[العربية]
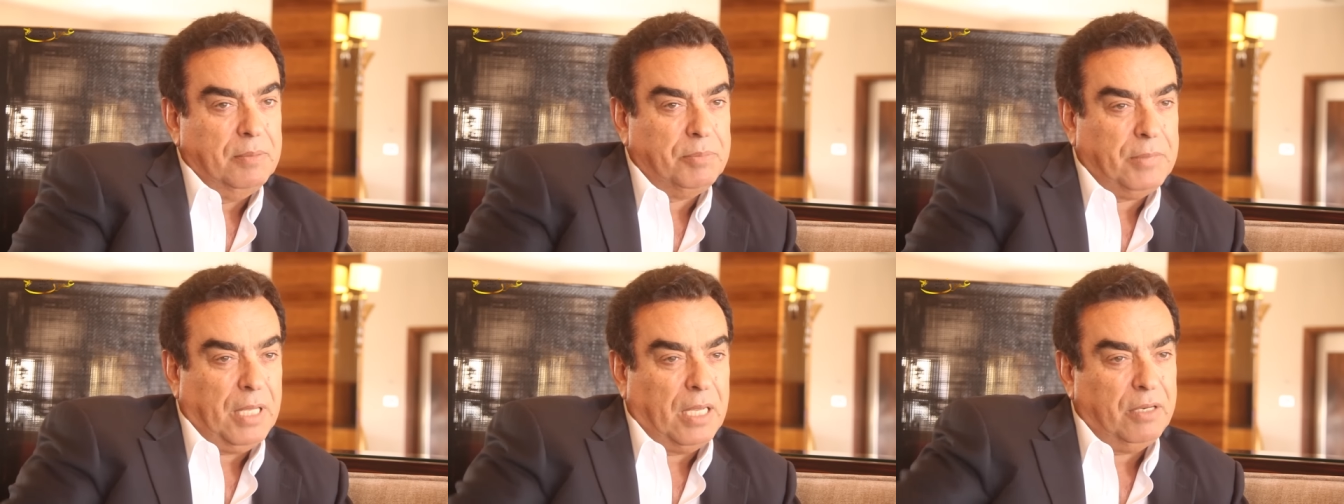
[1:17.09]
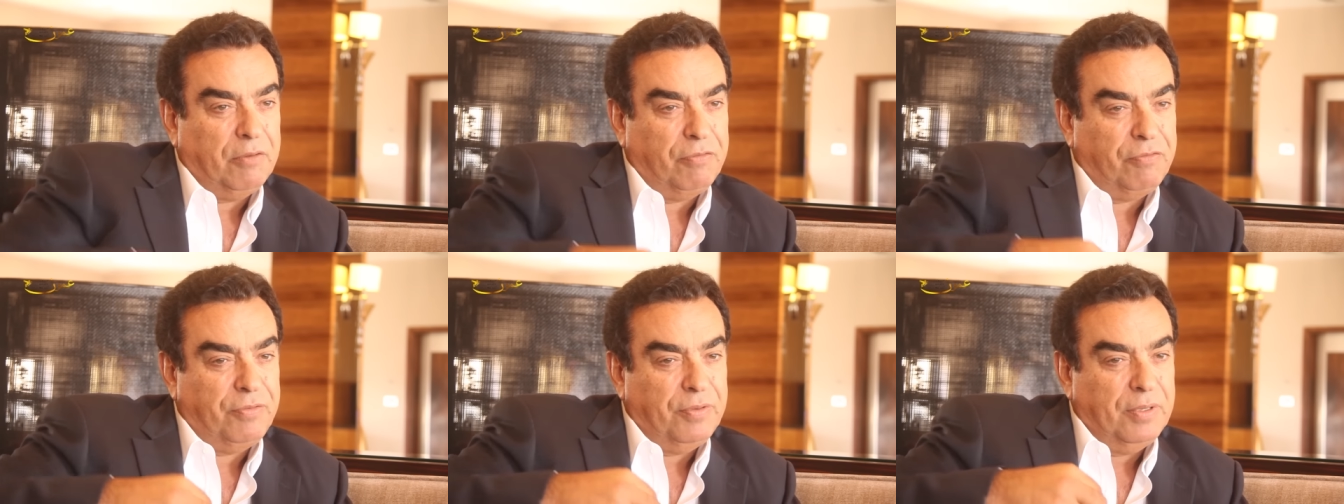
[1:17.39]

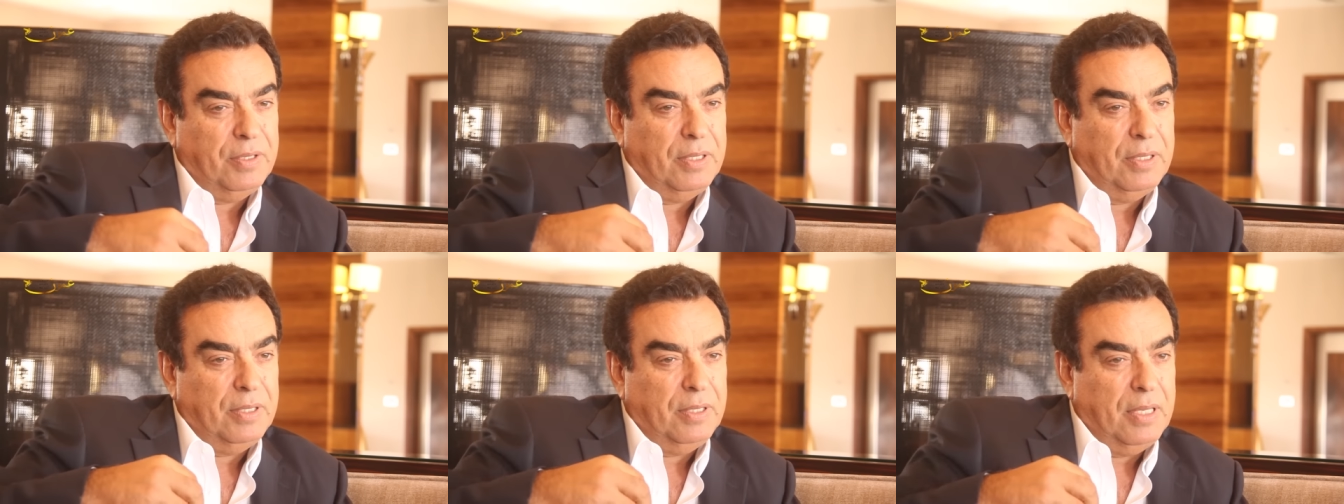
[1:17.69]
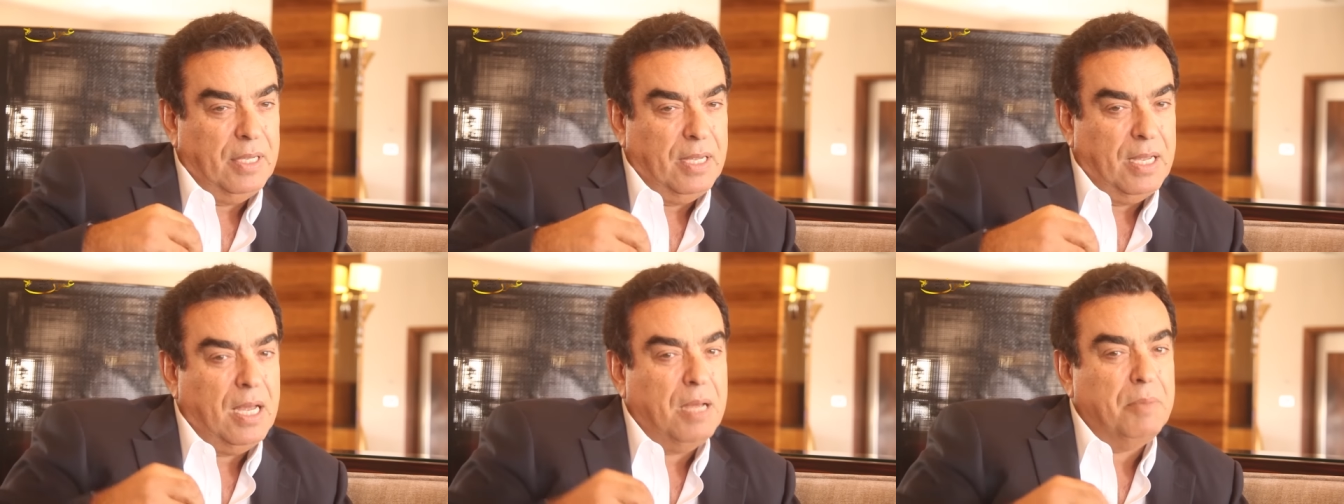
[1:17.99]
بتعرف
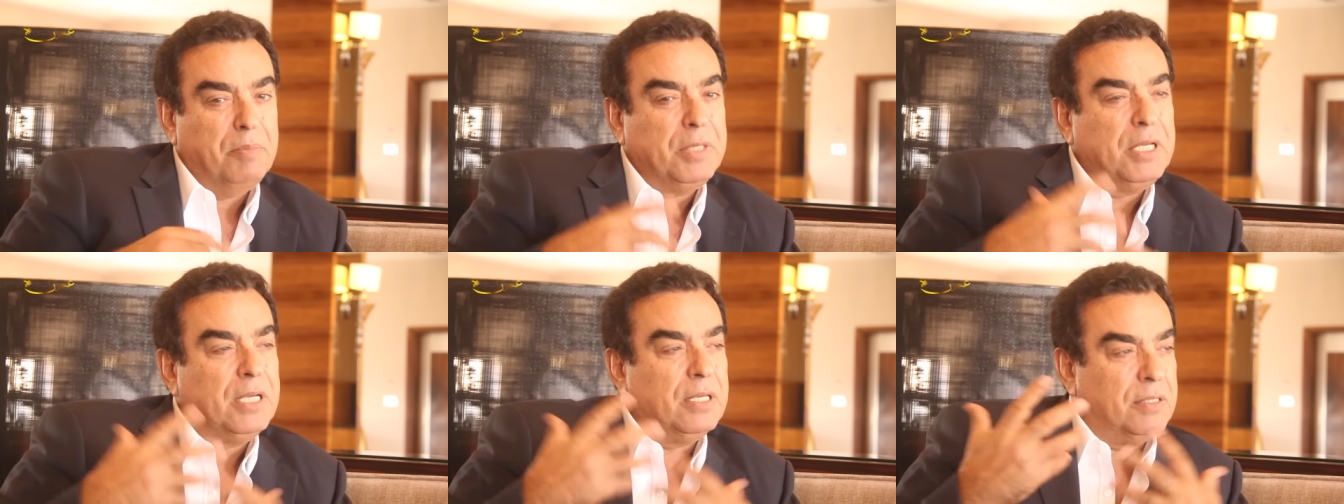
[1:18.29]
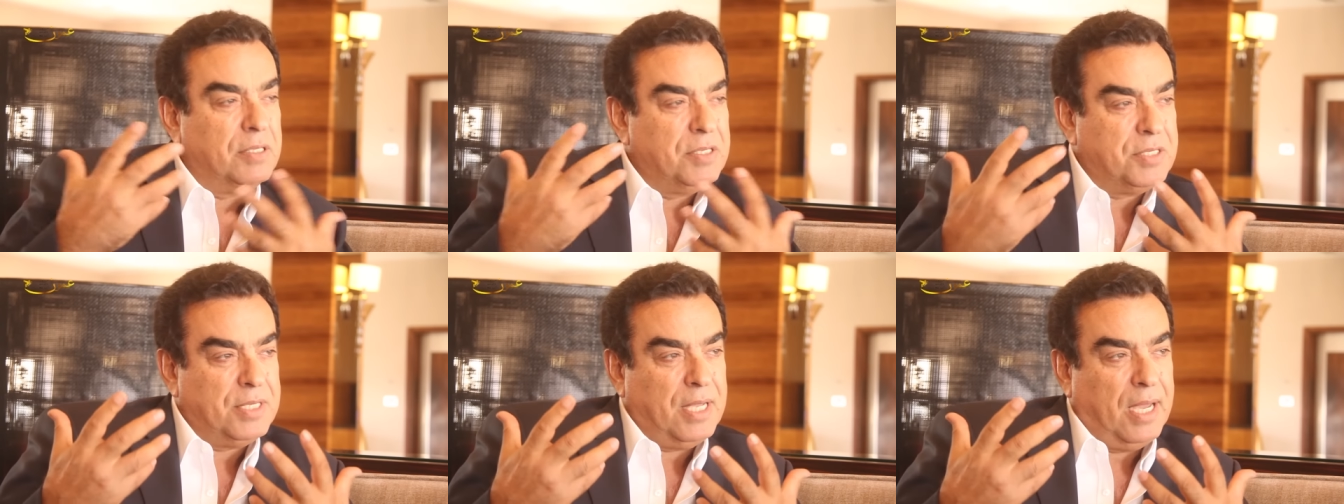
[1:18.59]

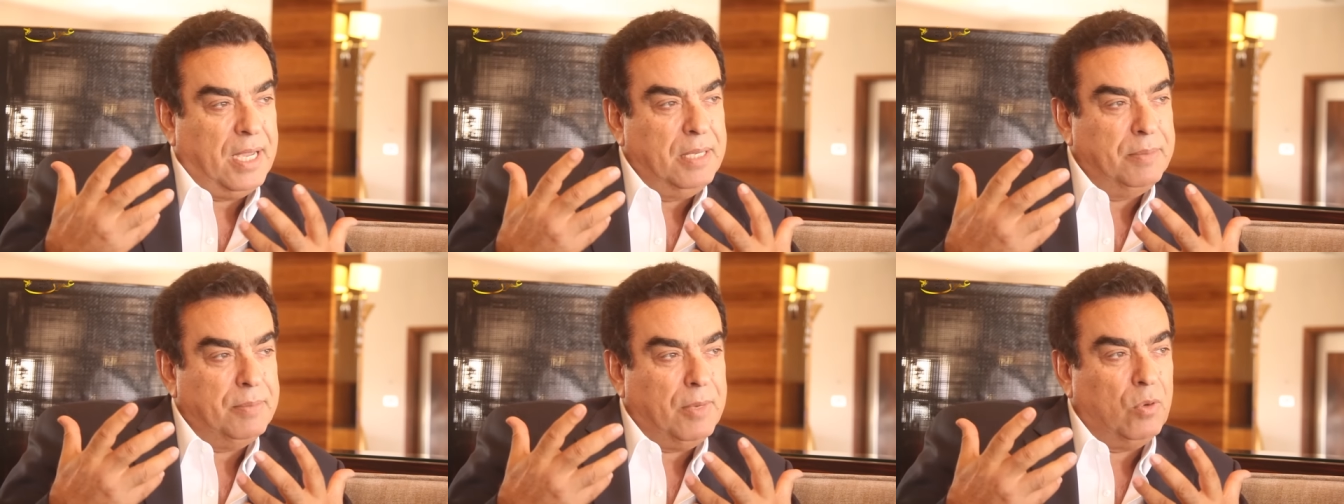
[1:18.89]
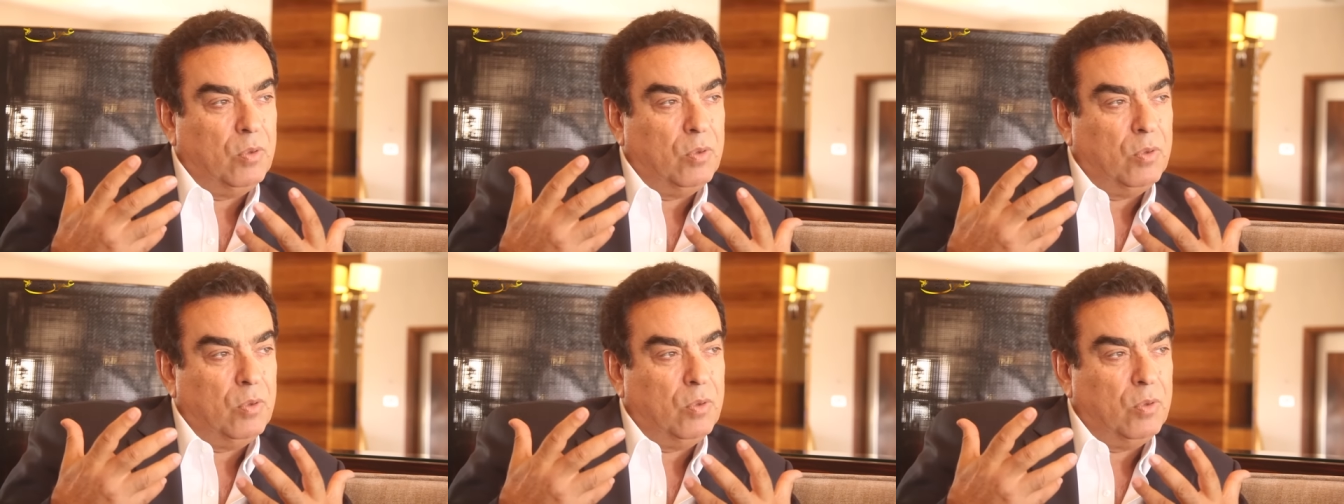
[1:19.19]
أهمية الزعيم